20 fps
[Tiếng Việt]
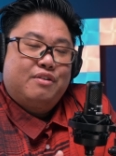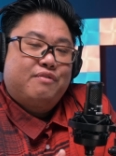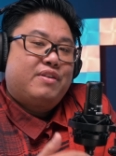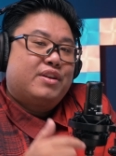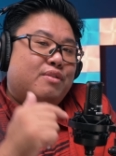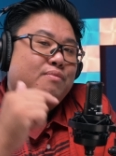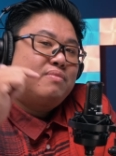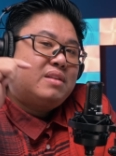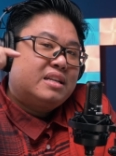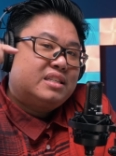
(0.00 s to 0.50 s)
và
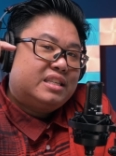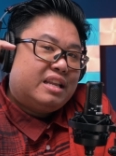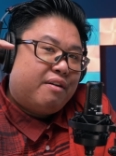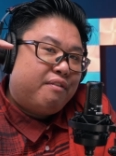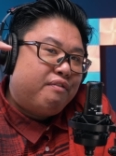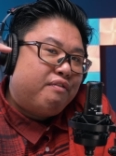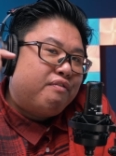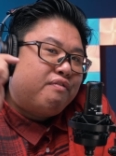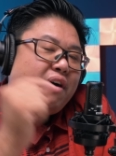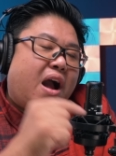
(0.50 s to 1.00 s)
chúng ta sẽ
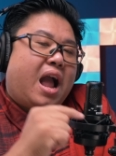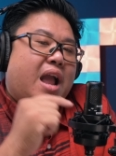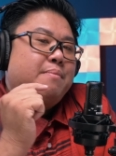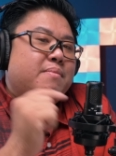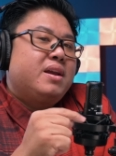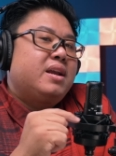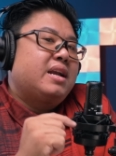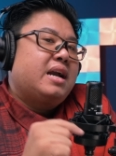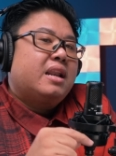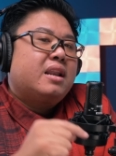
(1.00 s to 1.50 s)
phải
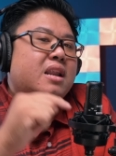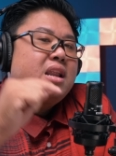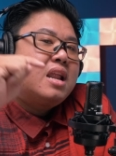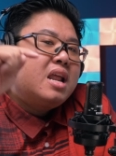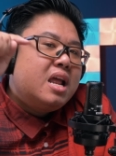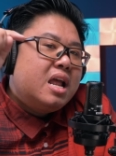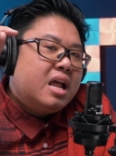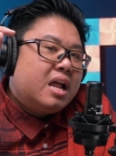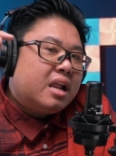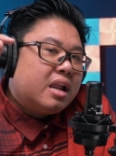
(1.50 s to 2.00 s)
biết cách
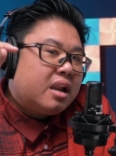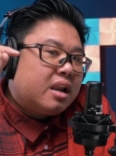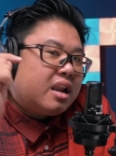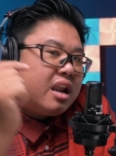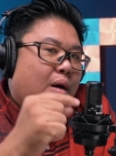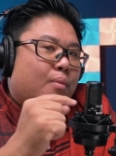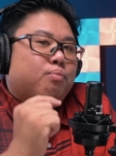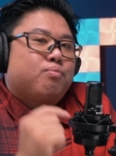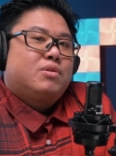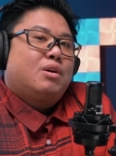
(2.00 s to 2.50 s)

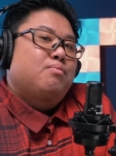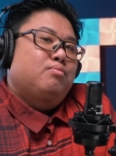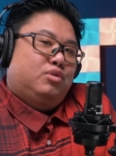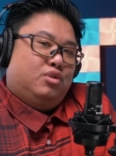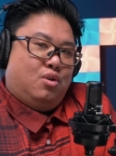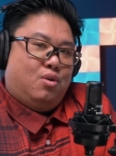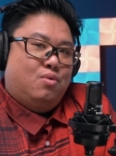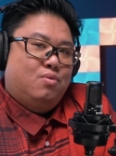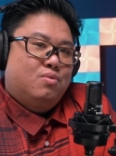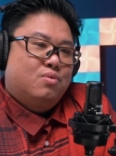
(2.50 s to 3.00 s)
đọc thông
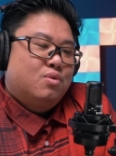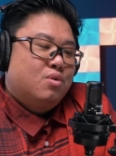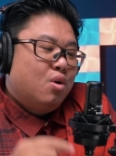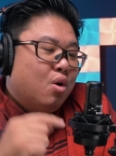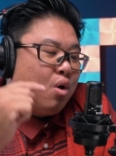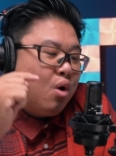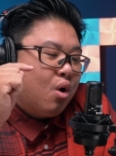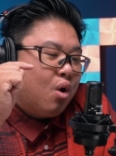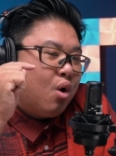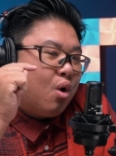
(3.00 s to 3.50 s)
số
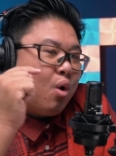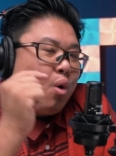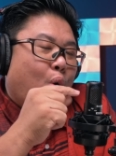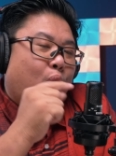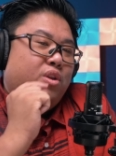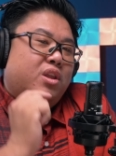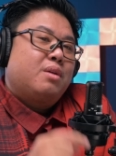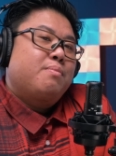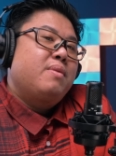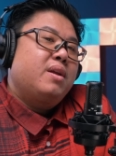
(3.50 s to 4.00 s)
của
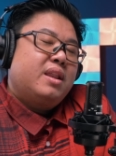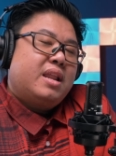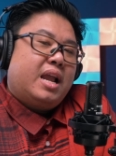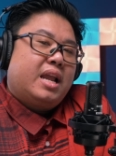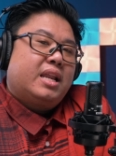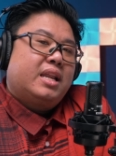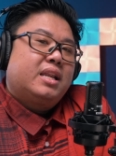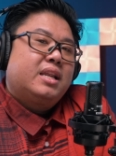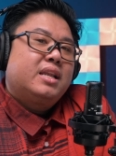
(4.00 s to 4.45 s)
chiếc mic này